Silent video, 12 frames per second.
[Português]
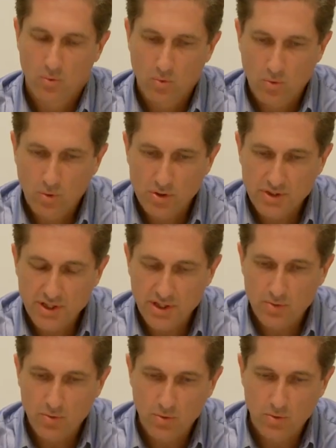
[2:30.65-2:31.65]
O
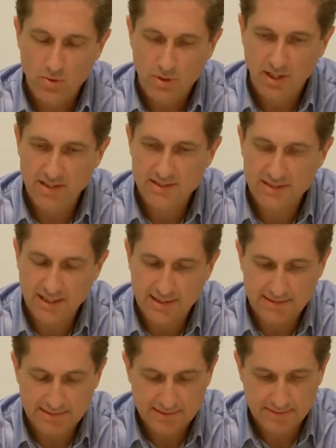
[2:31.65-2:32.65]
Rodrigo, antes
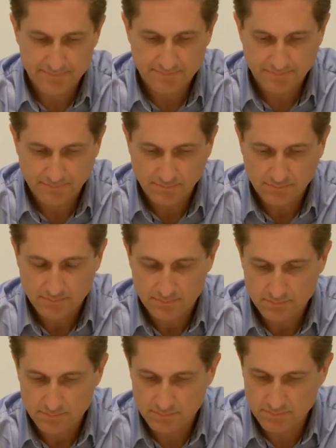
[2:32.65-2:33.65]
das,
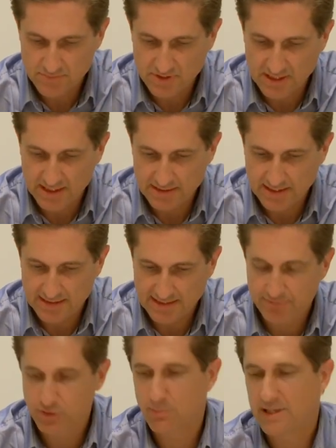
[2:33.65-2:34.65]
da, da,
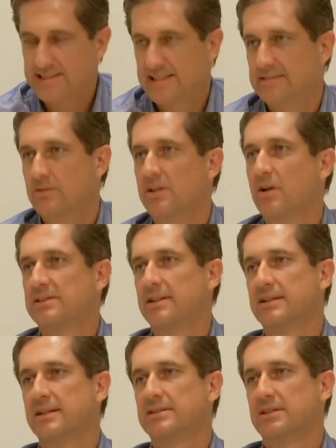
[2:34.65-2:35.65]
da formalização da nossa
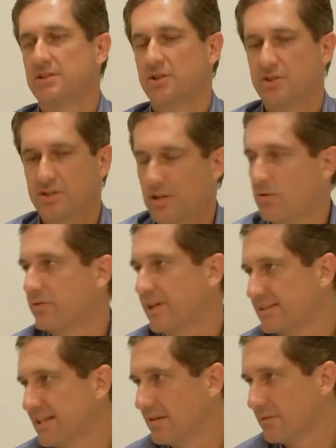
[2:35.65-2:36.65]
aliança, a gente já
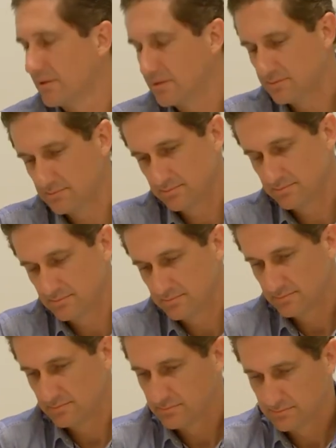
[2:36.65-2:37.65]
conversava,
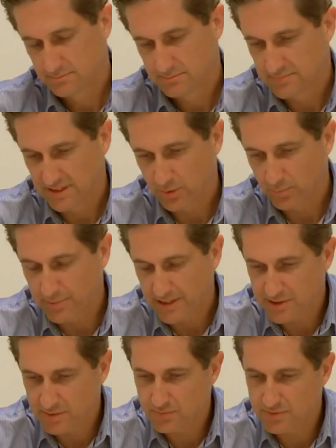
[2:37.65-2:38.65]
é, o
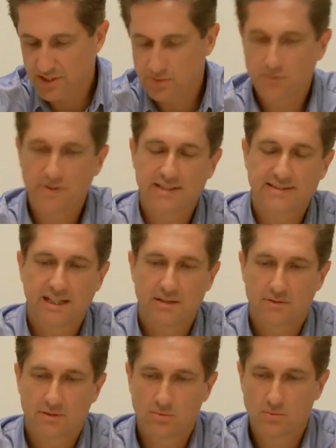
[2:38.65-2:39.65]
partido já
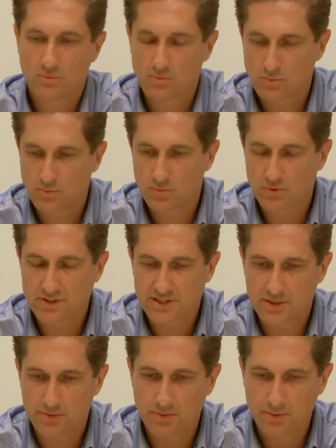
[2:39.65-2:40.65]
conversava com, com o
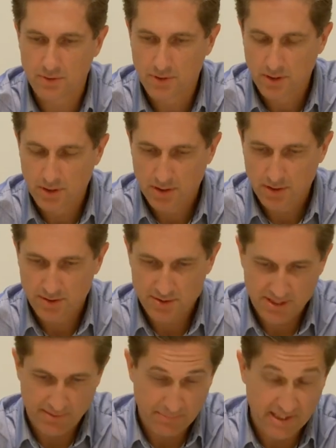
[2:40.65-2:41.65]
Rodrigo,
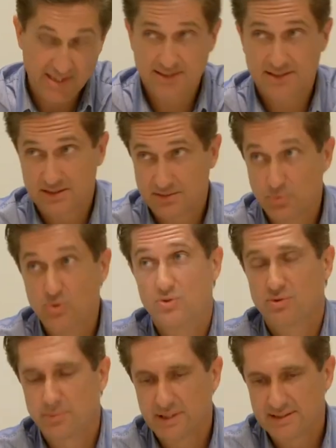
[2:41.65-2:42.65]
já meses,
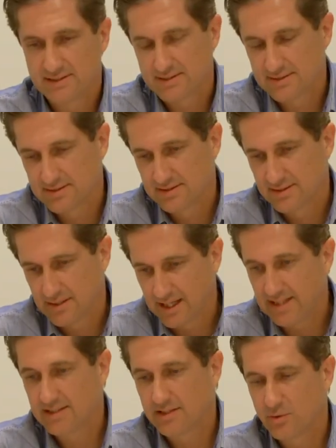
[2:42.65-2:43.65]
muitos meses,
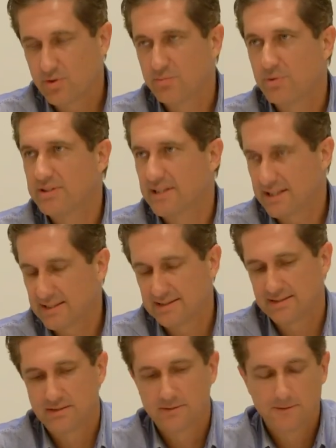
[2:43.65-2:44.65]
ainda em 2013,